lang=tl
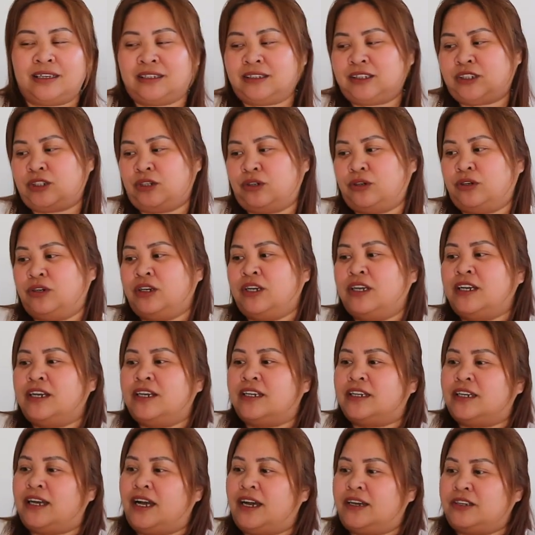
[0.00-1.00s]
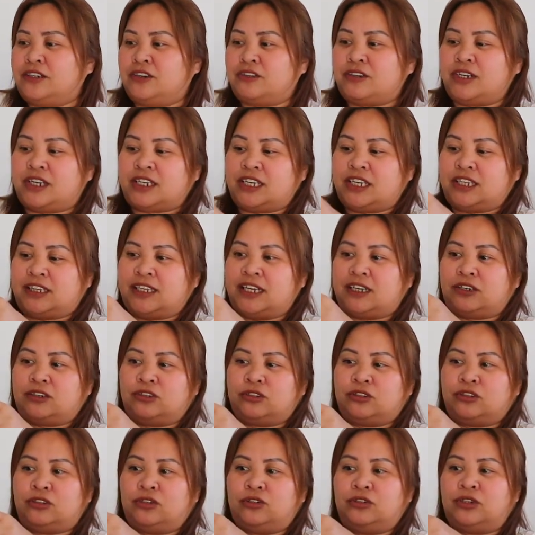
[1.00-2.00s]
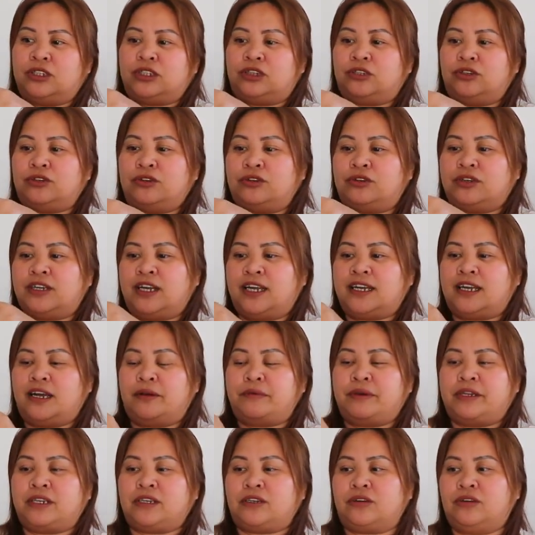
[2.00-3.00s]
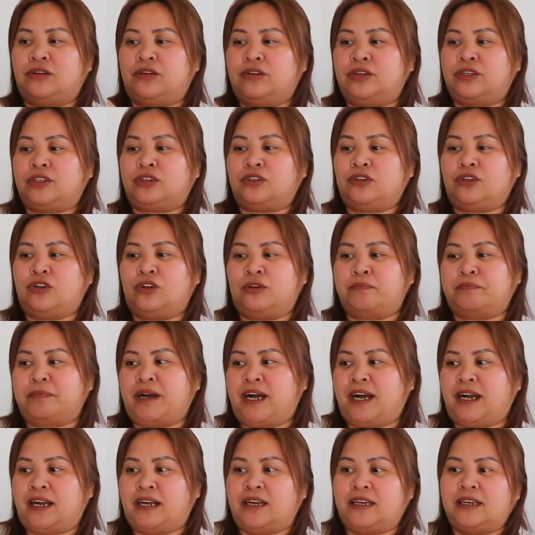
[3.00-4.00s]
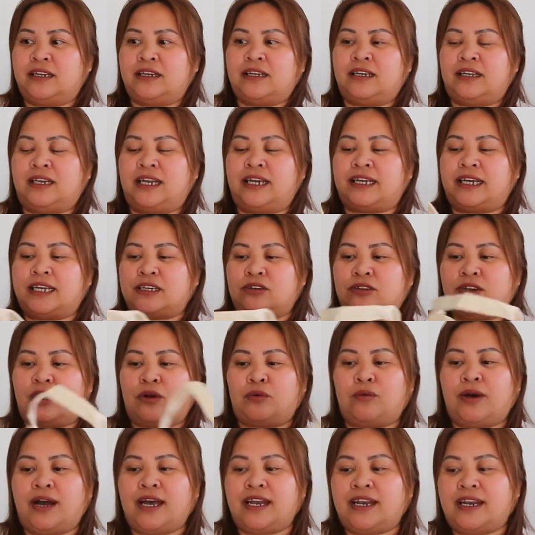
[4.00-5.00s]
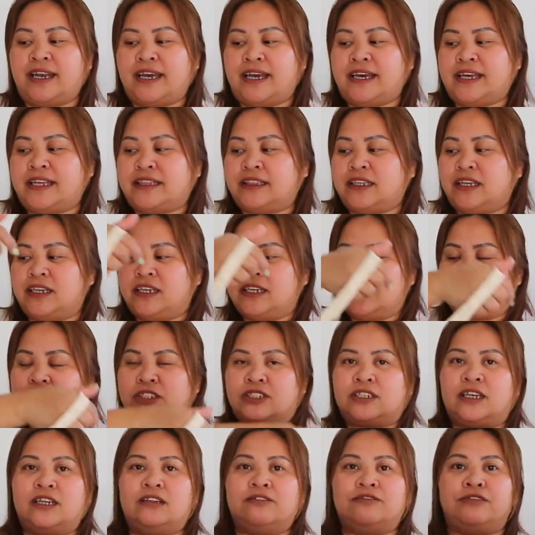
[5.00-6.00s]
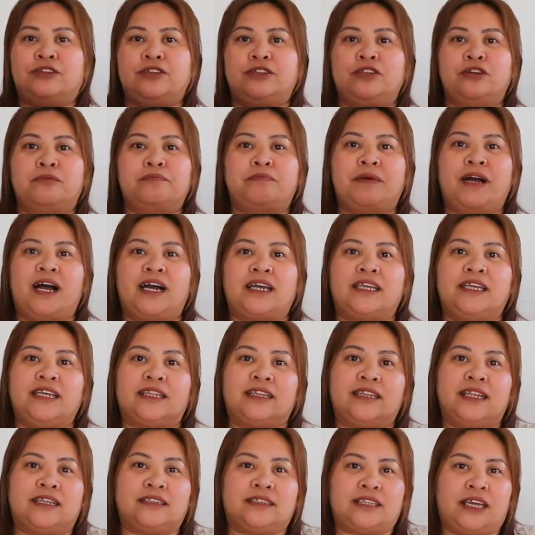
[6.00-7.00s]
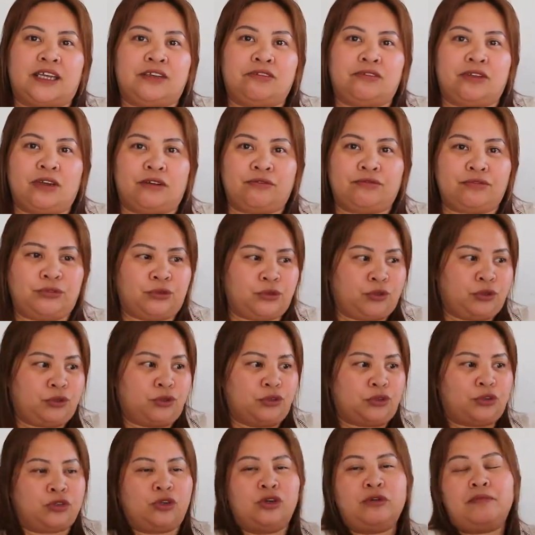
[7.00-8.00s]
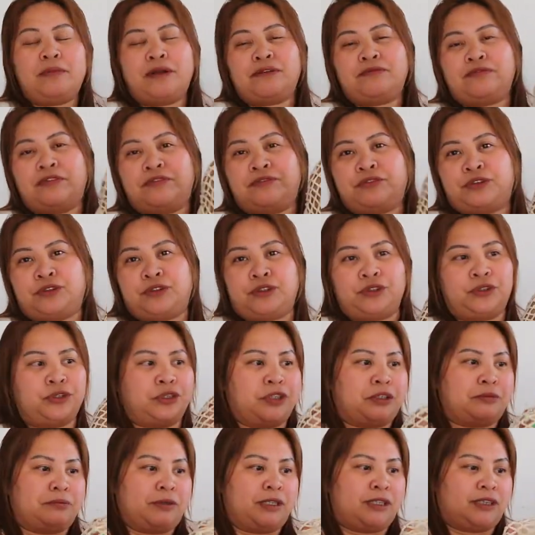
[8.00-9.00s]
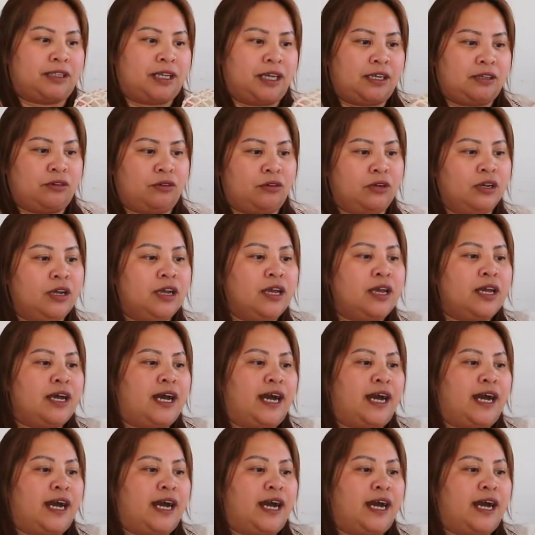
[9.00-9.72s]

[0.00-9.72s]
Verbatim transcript: So, nung nakita ko to, ito yung gagawin ko. Ito yung pang lagay ko ng wallet, cellphone, yung paakyat lang tayo ng food court. Kung magfo-food court man tayo.